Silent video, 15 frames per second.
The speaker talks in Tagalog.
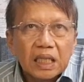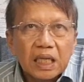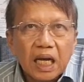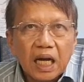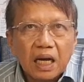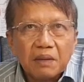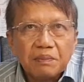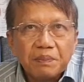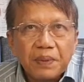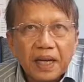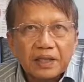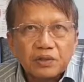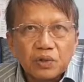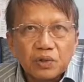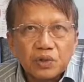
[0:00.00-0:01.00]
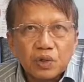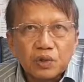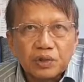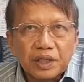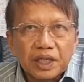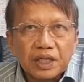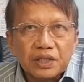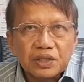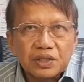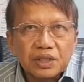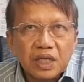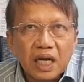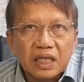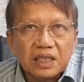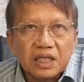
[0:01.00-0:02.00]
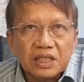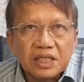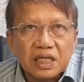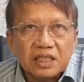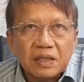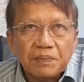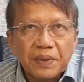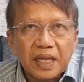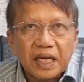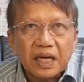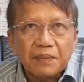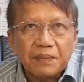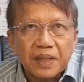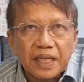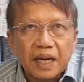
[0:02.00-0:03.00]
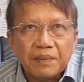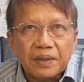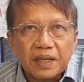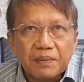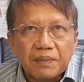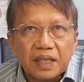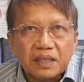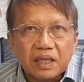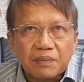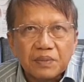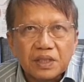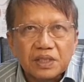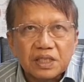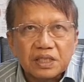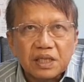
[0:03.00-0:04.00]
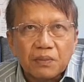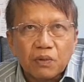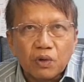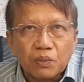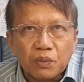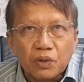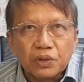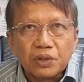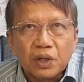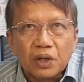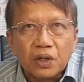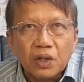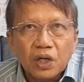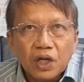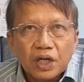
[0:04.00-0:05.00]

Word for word: na phytonutrients at isa sa pinakamayaman na vitamin C sa buong mundo.